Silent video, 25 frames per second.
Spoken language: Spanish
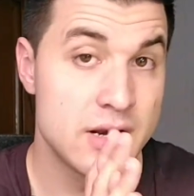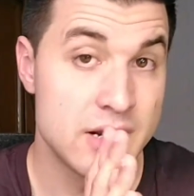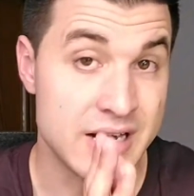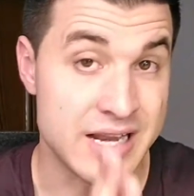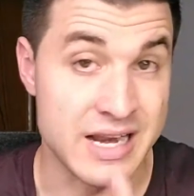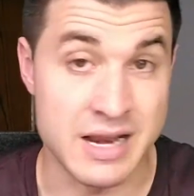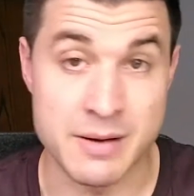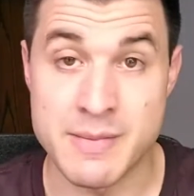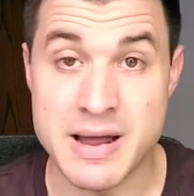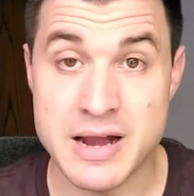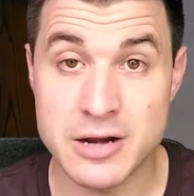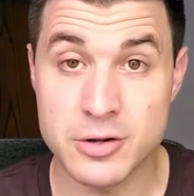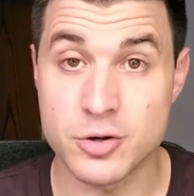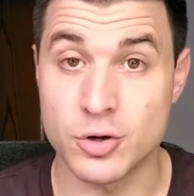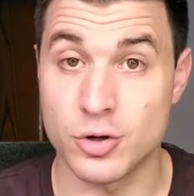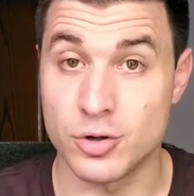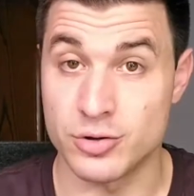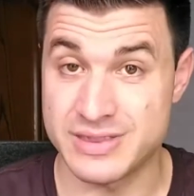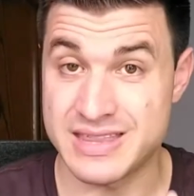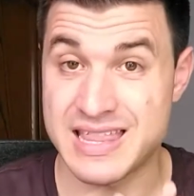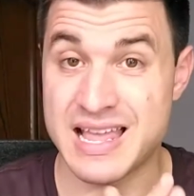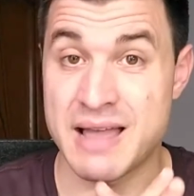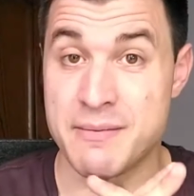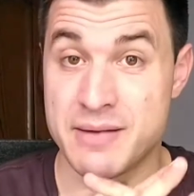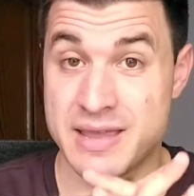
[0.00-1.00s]

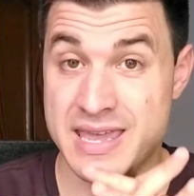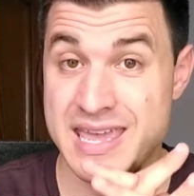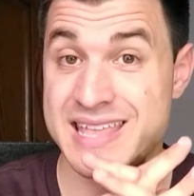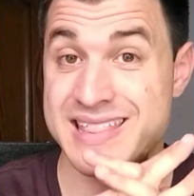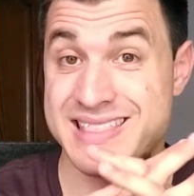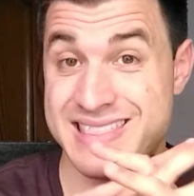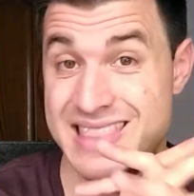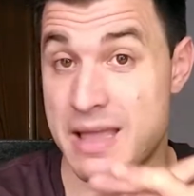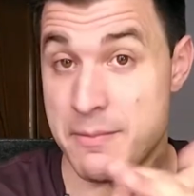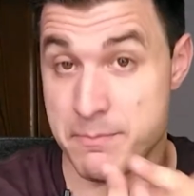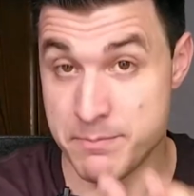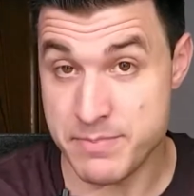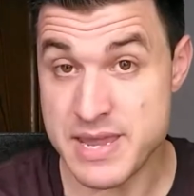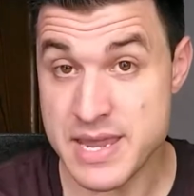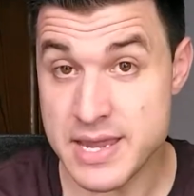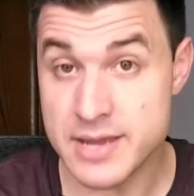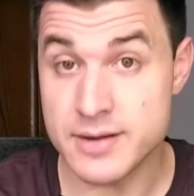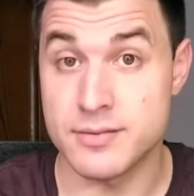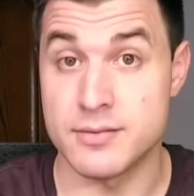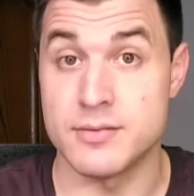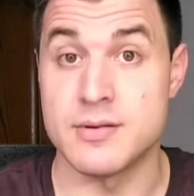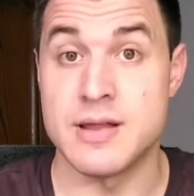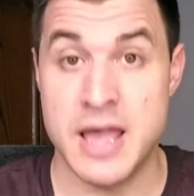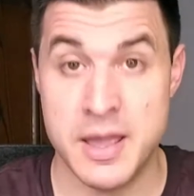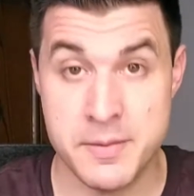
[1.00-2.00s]
Remarco que
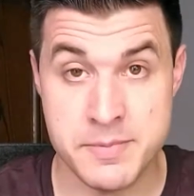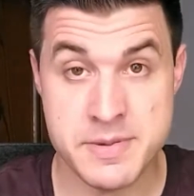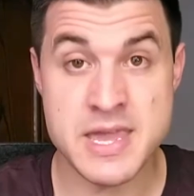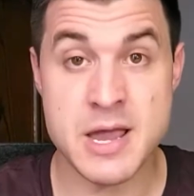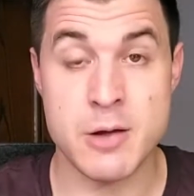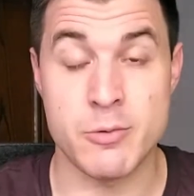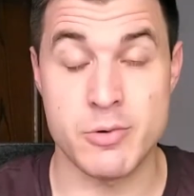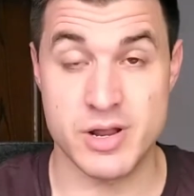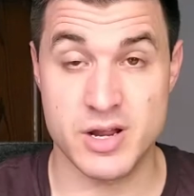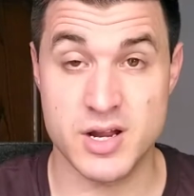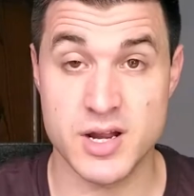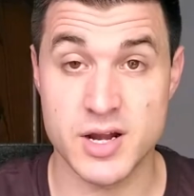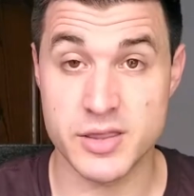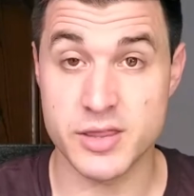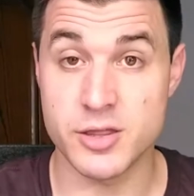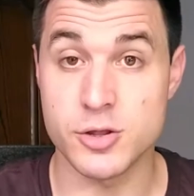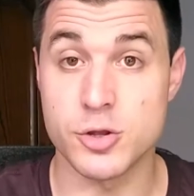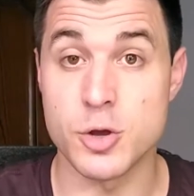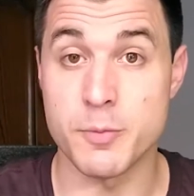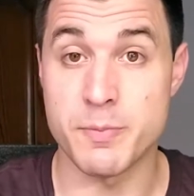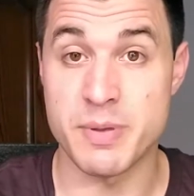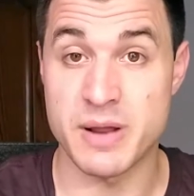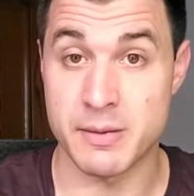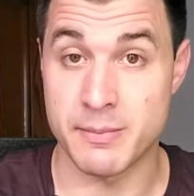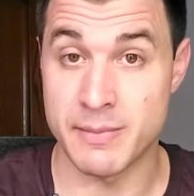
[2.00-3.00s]
también había un
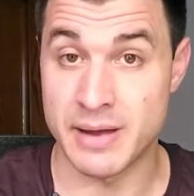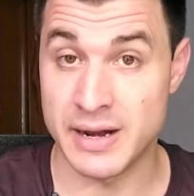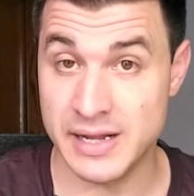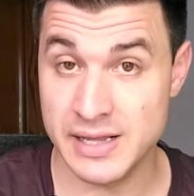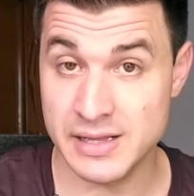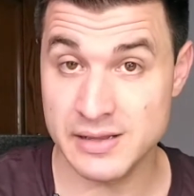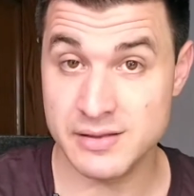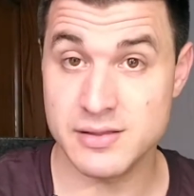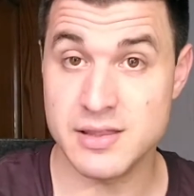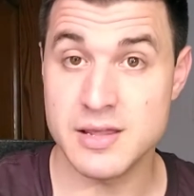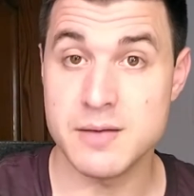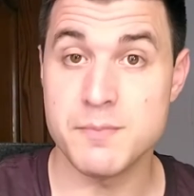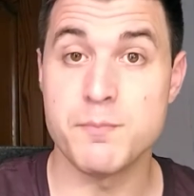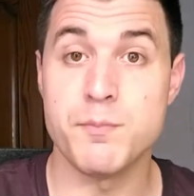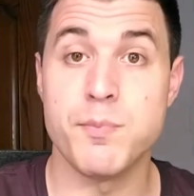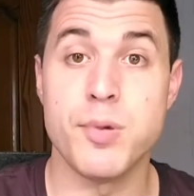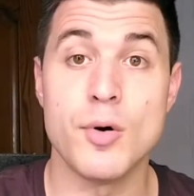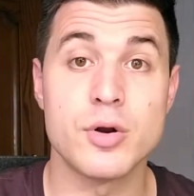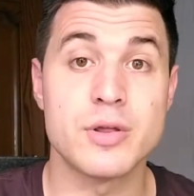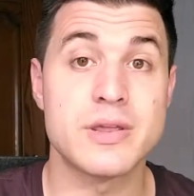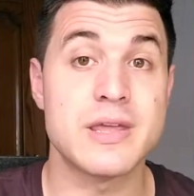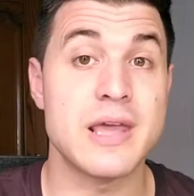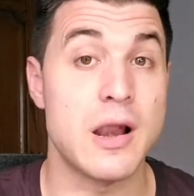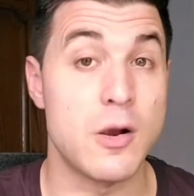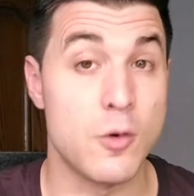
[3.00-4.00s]
ejército permanente
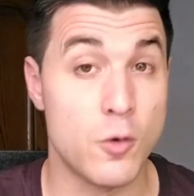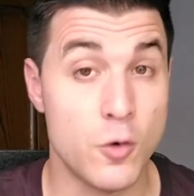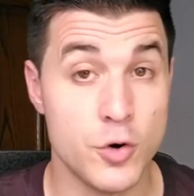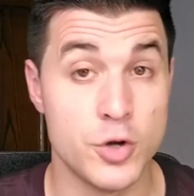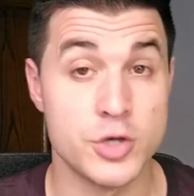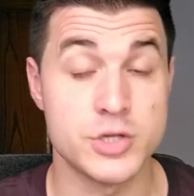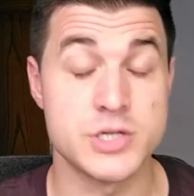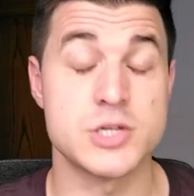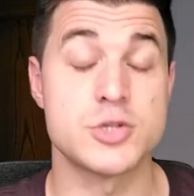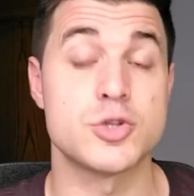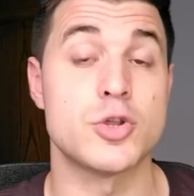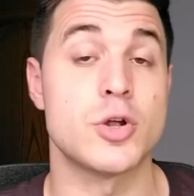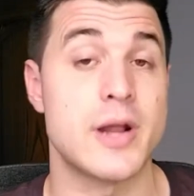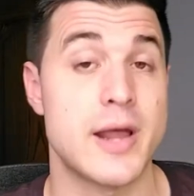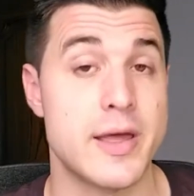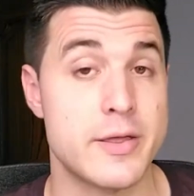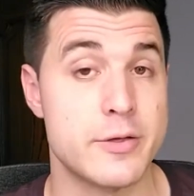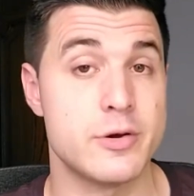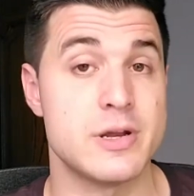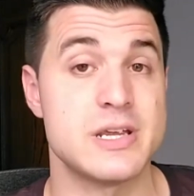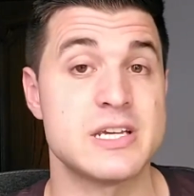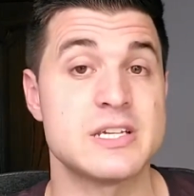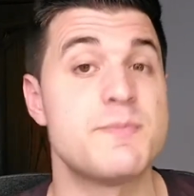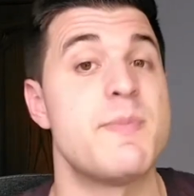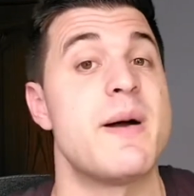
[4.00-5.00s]
porque algunos
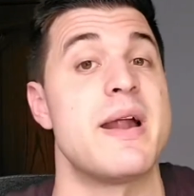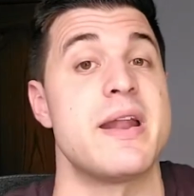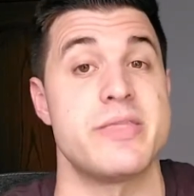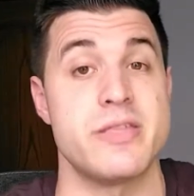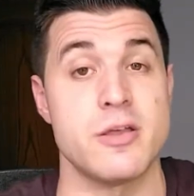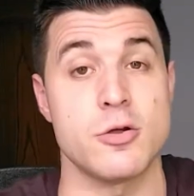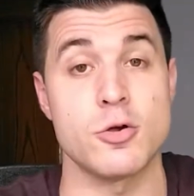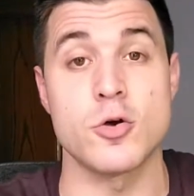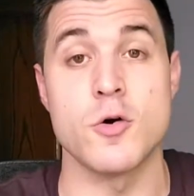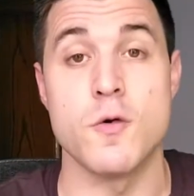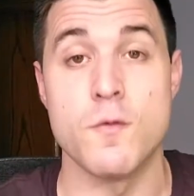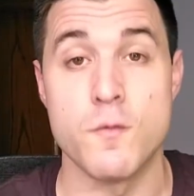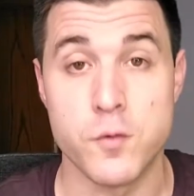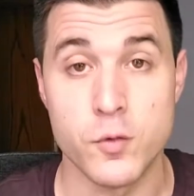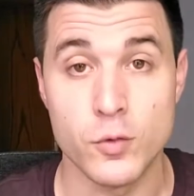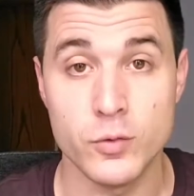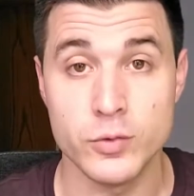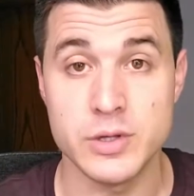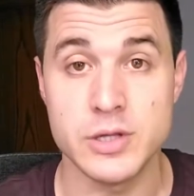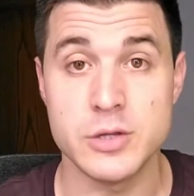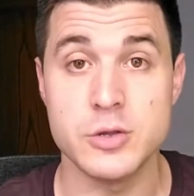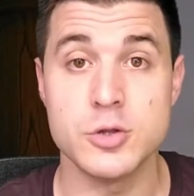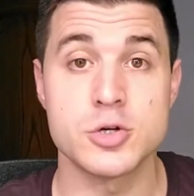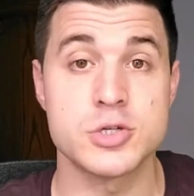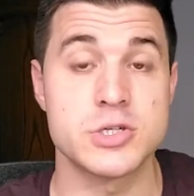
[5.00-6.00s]
historiadores parecen
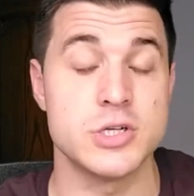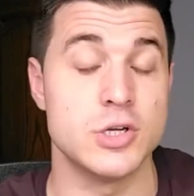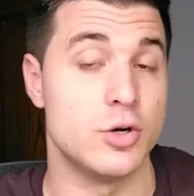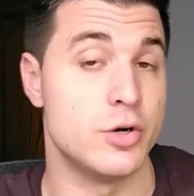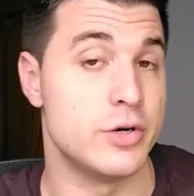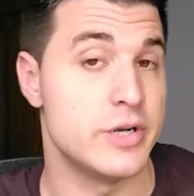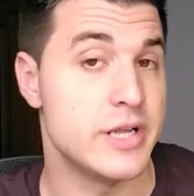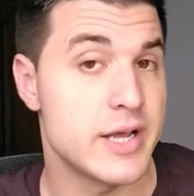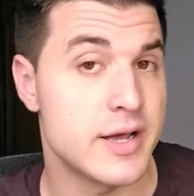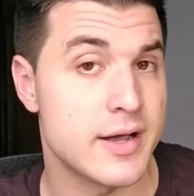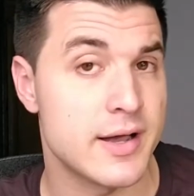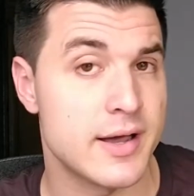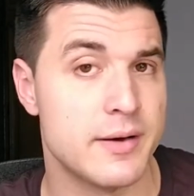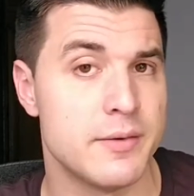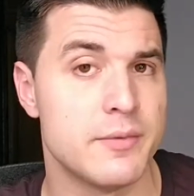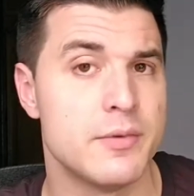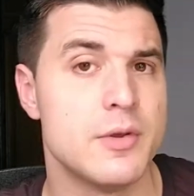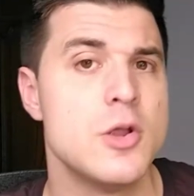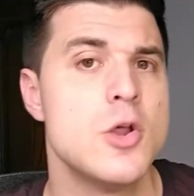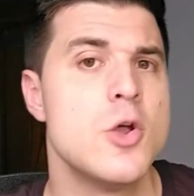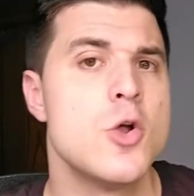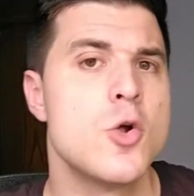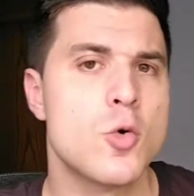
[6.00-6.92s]
confundidos y lo niegan,